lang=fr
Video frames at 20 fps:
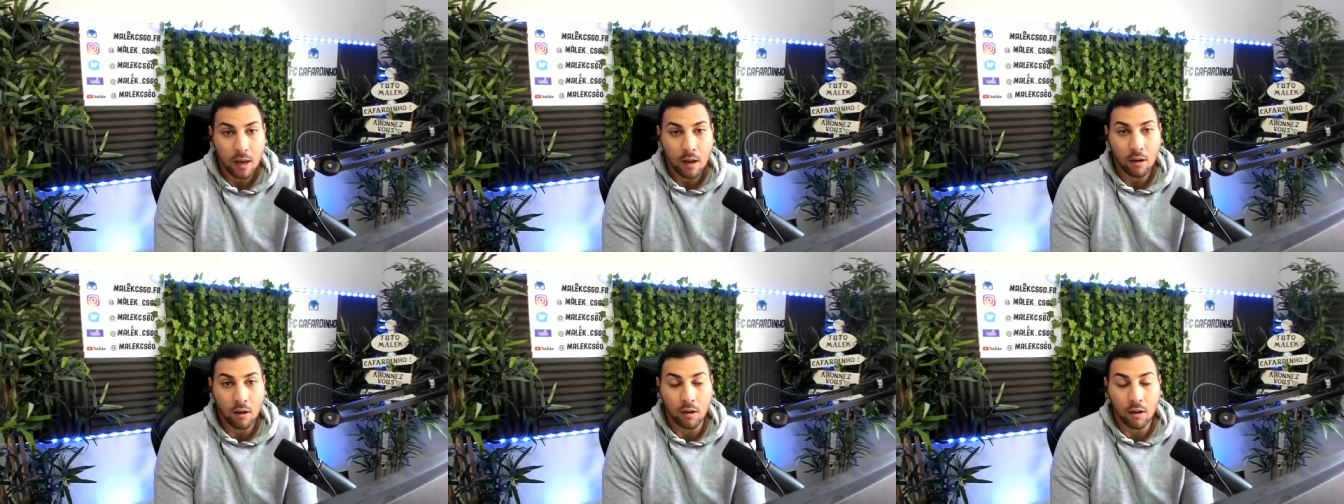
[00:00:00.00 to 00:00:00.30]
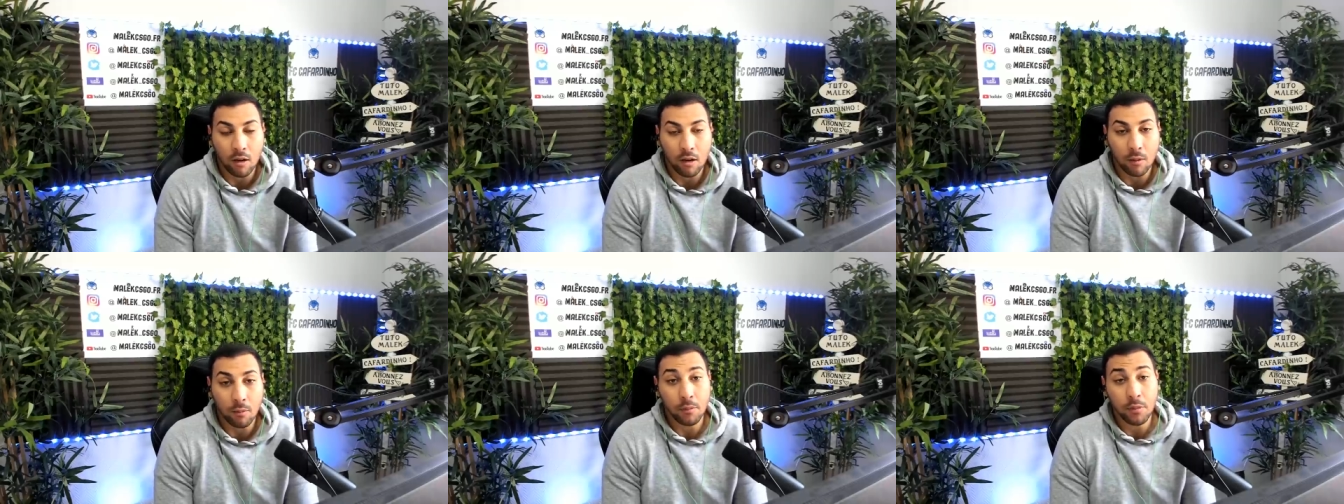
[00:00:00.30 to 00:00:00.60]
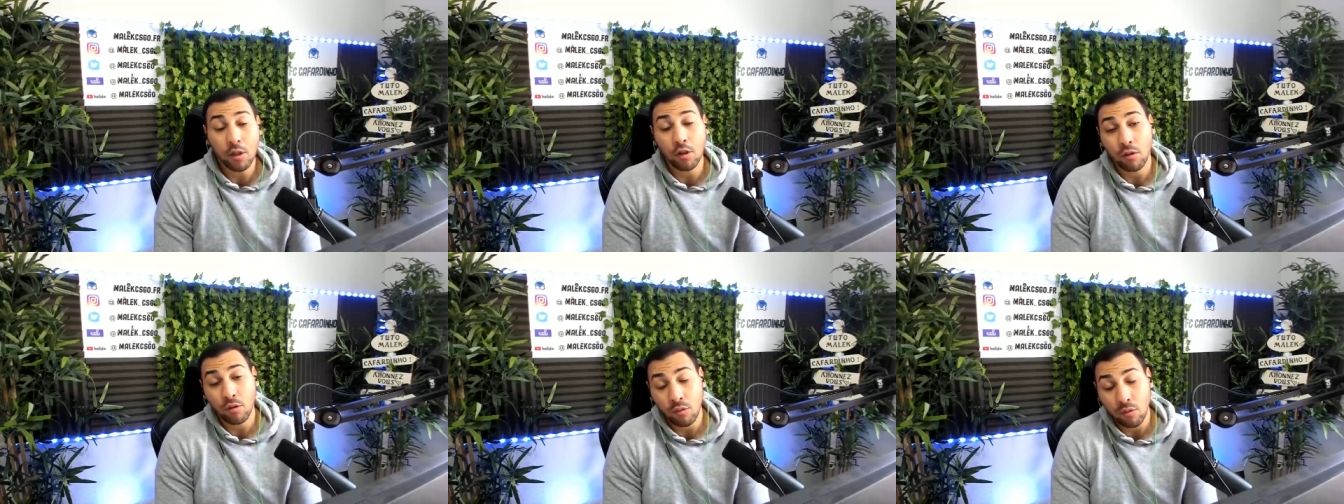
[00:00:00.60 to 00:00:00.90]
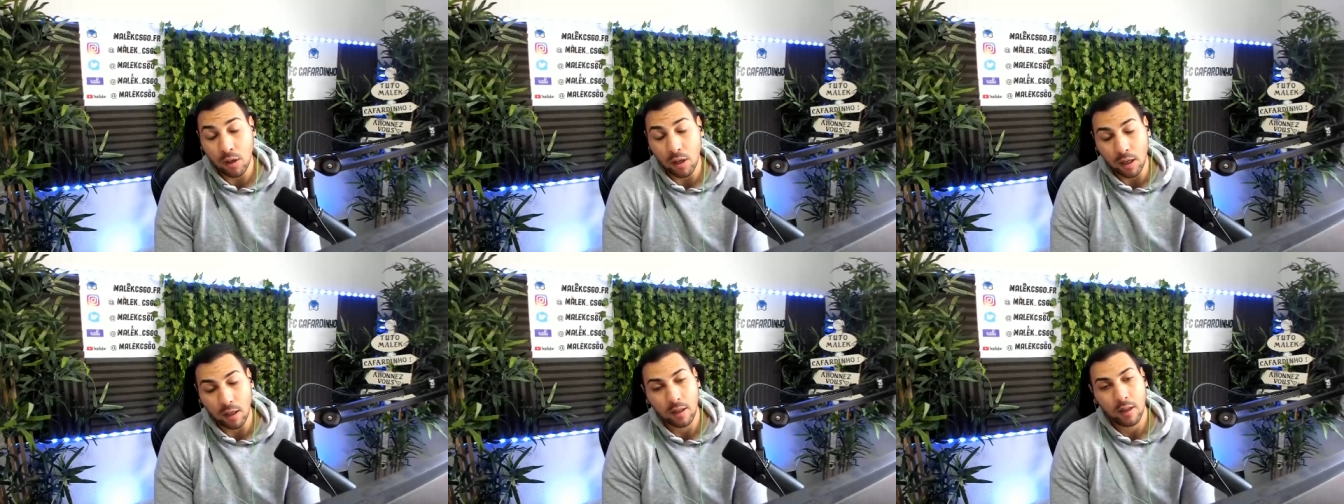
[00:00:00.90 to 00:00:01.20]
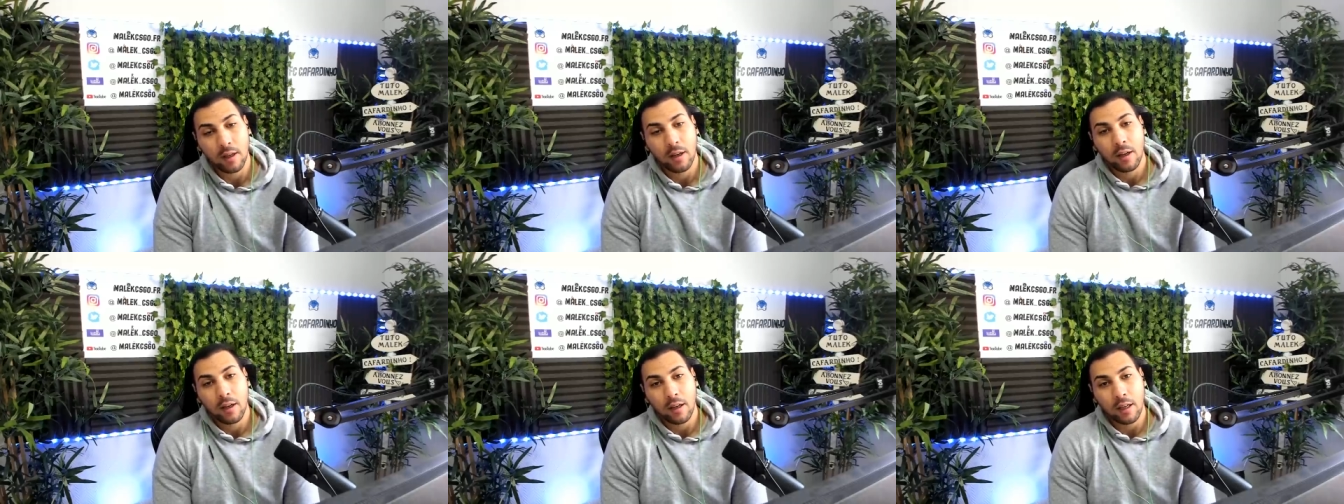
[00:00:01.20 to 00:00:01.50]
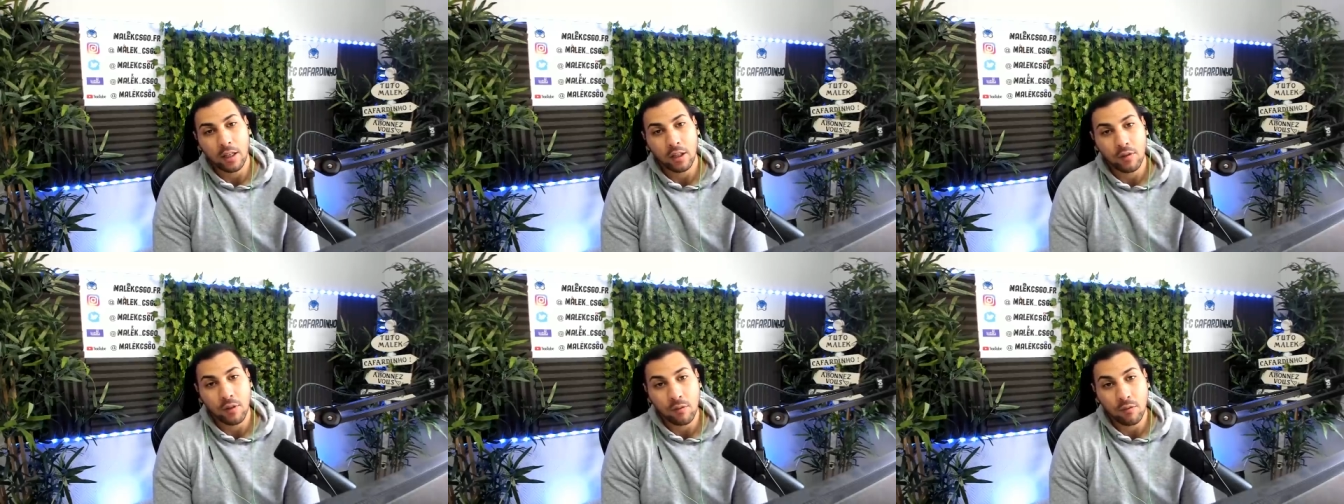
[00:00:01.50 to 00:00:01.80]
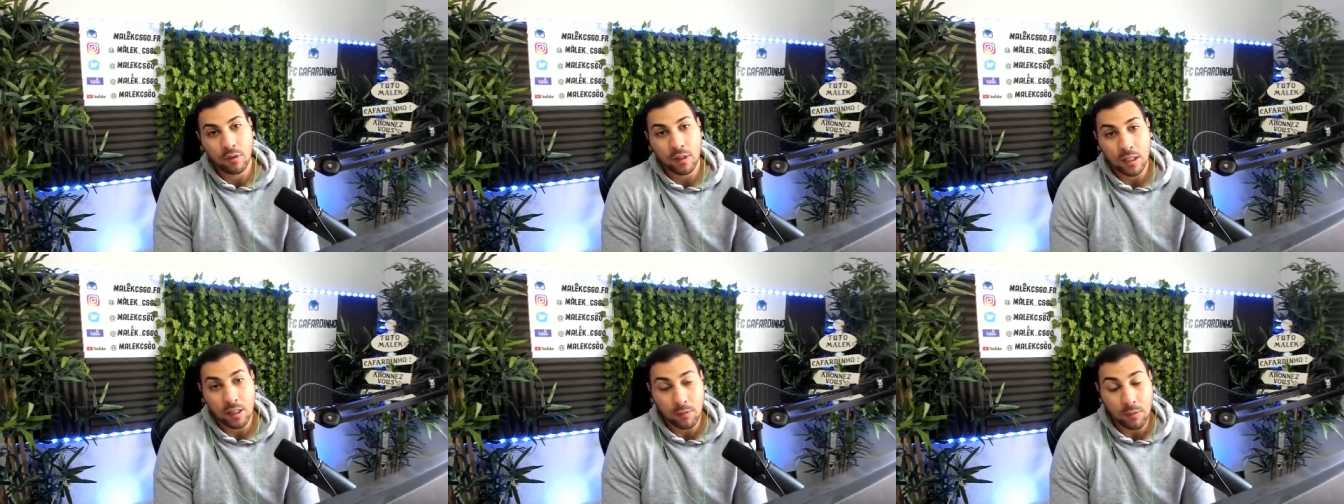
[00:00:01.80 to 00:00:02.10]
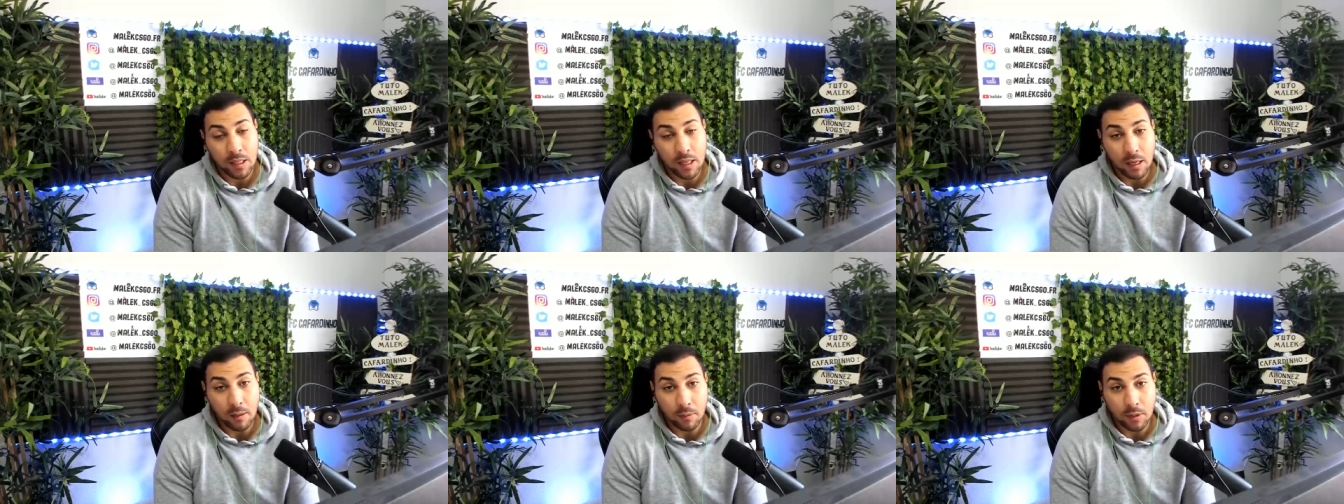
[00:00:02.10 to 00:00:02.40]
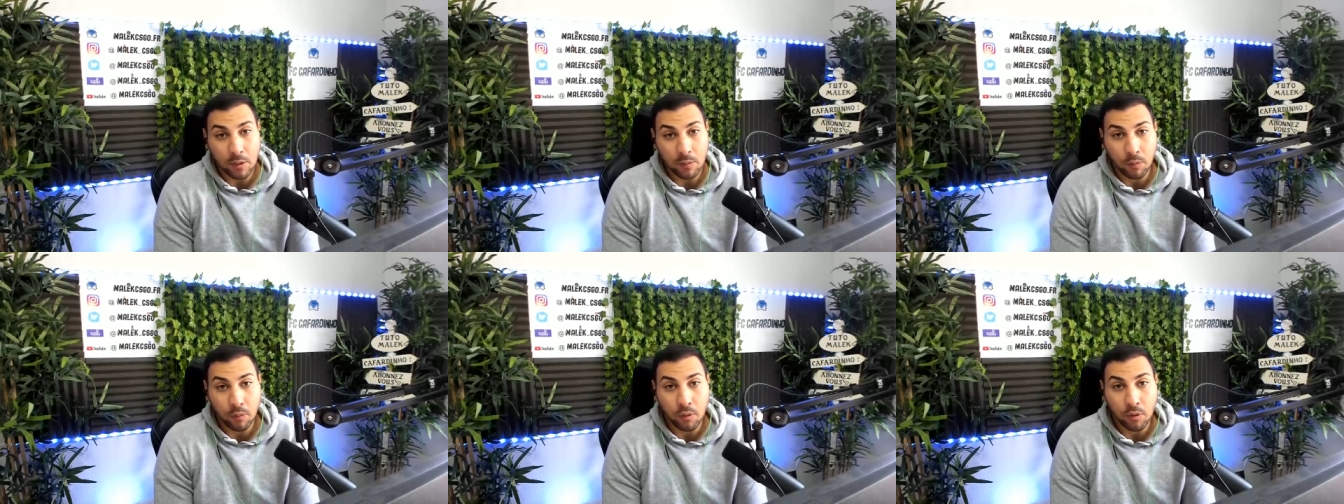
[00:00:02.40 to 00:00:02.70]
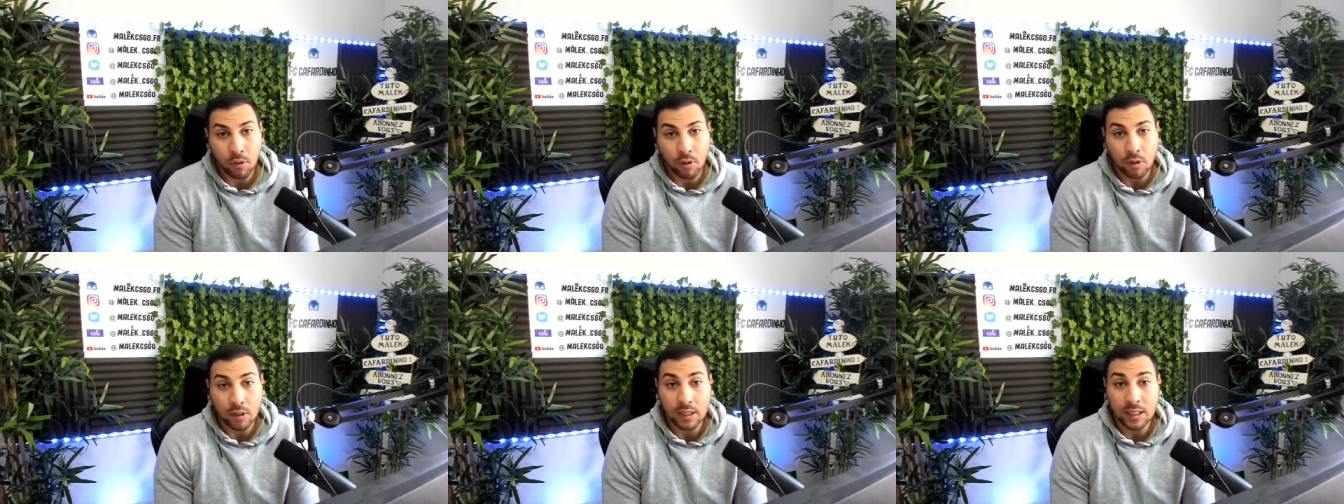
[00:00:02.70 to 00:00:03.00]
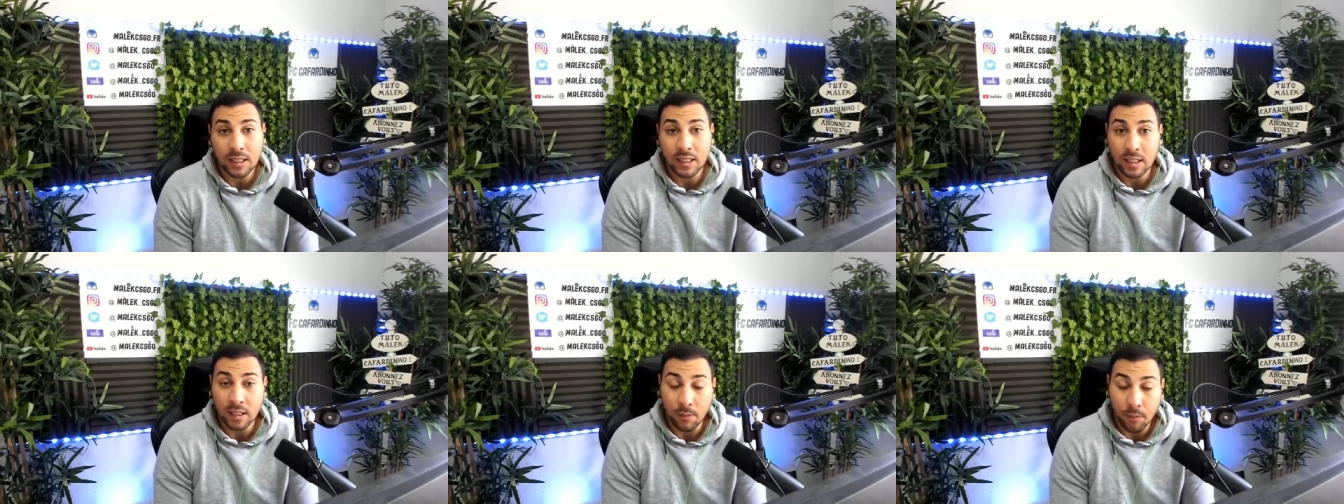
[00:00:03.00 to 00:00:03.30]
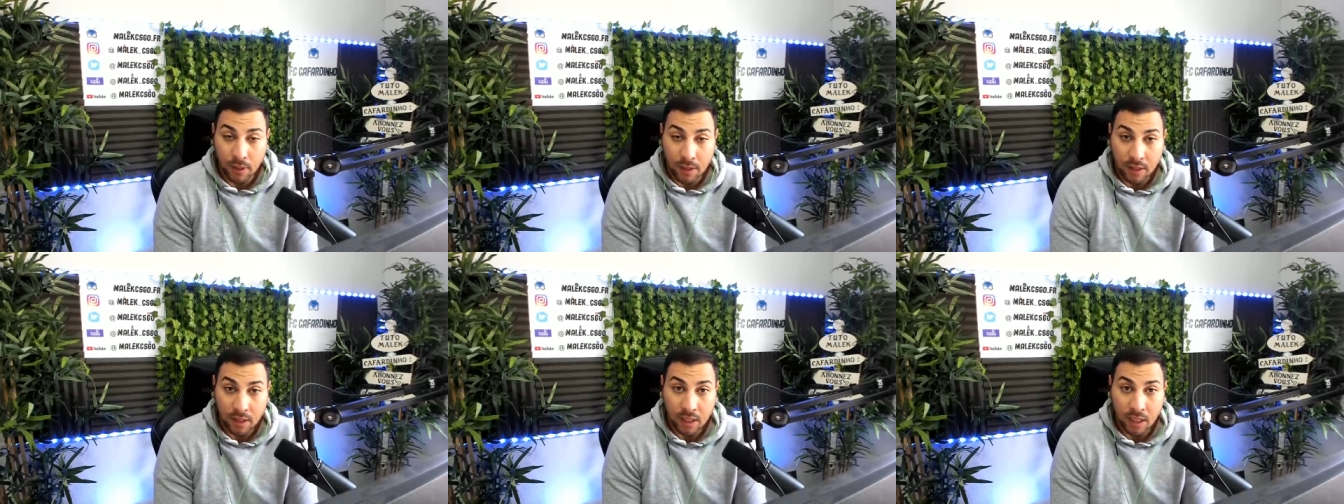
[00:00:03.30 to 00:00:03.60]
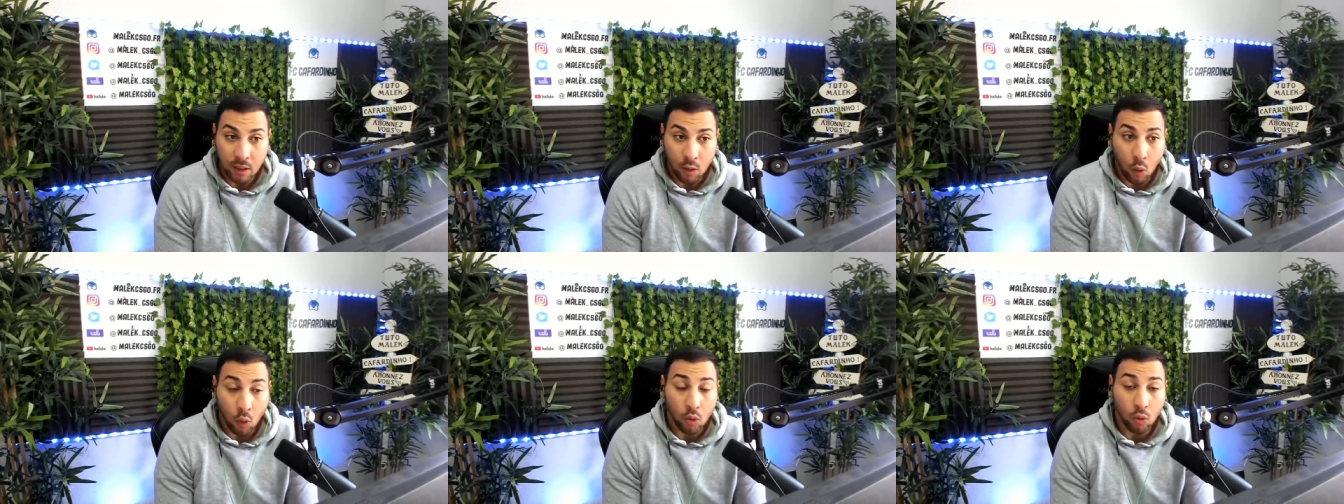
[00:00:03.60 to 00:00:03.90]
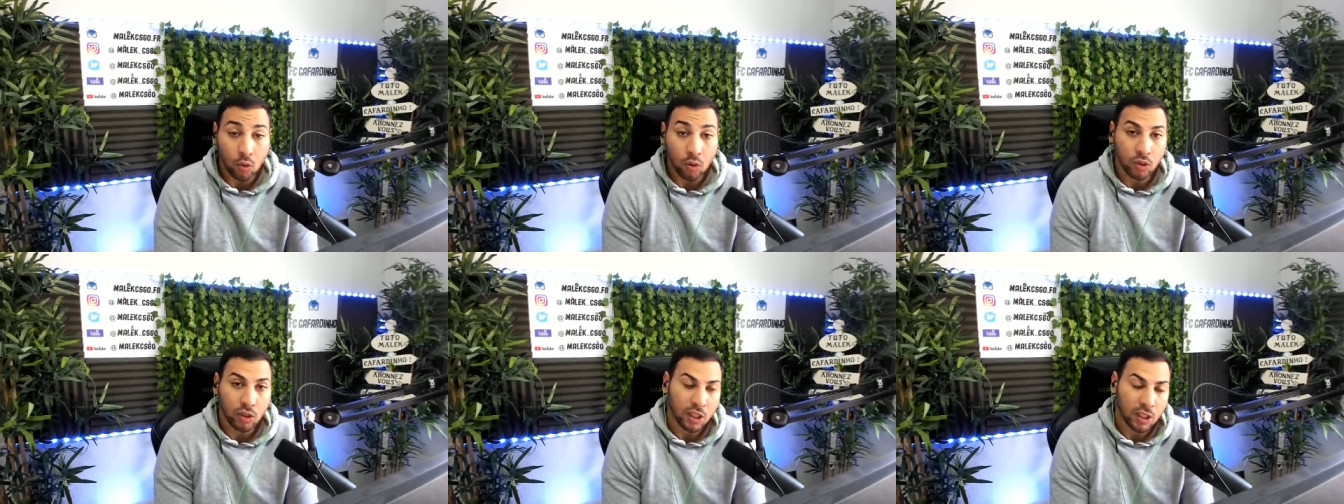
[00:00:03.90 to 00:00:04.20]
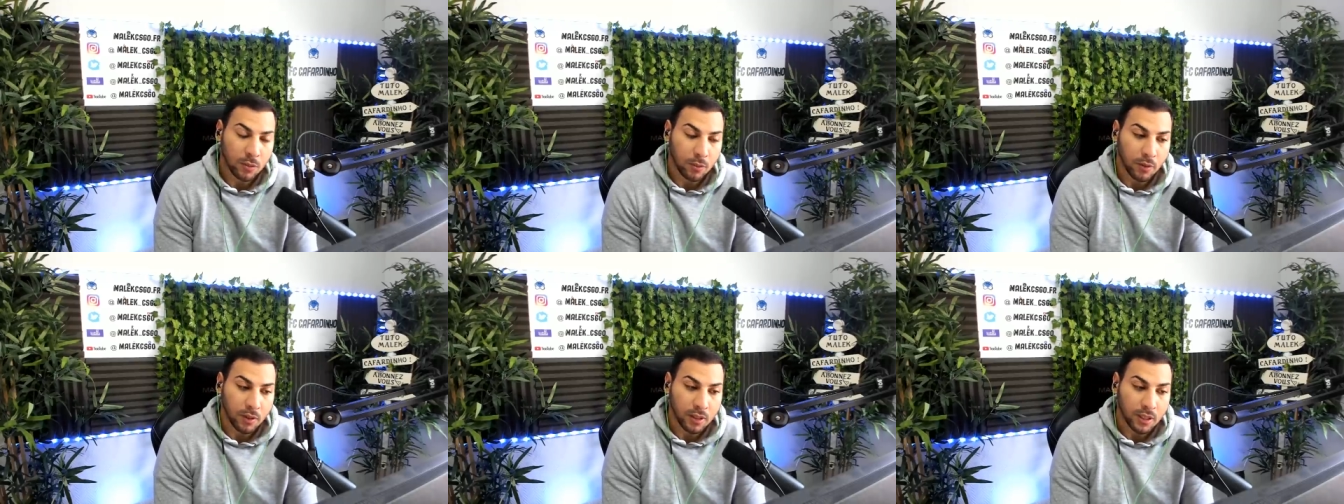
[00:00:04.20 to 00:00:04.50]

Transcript: mais je suis là et je vais vous expliquer un petit peu ce qui s'est passé chronologiquement.